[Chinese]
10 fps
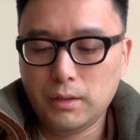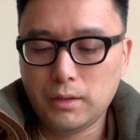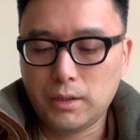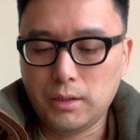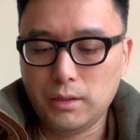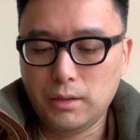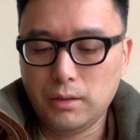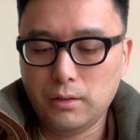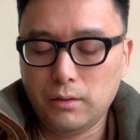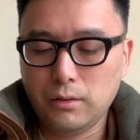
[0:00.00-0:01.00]
是
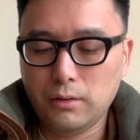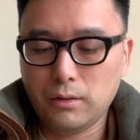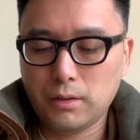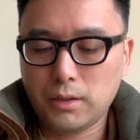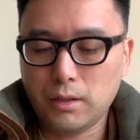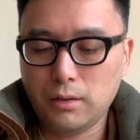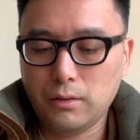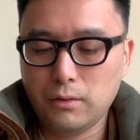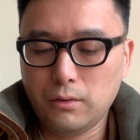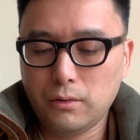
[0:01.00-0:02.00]

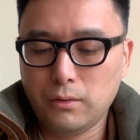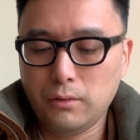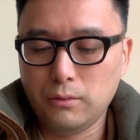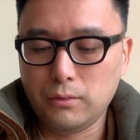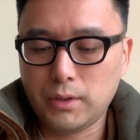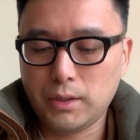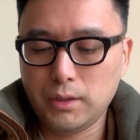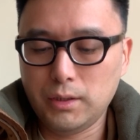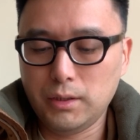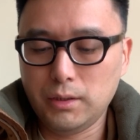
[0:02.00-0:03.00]
少后
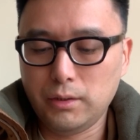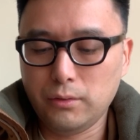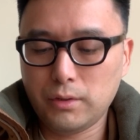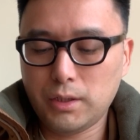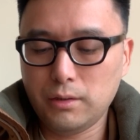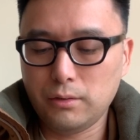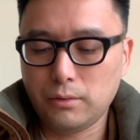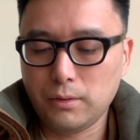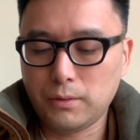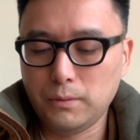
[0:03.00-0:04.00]
期刘氏
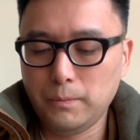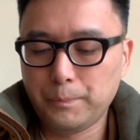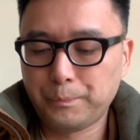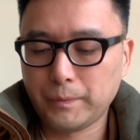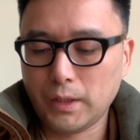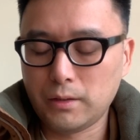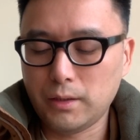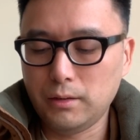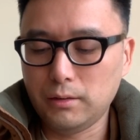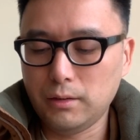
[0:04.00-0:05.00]
所出，
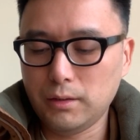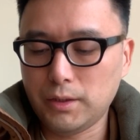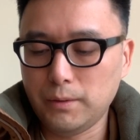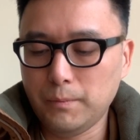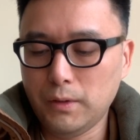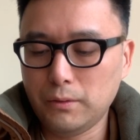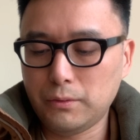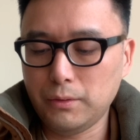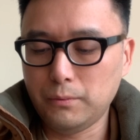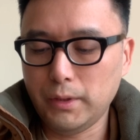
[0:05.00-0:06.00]
深得形貌
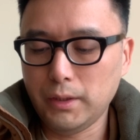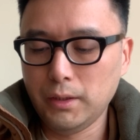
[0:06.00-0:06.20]
俊伟，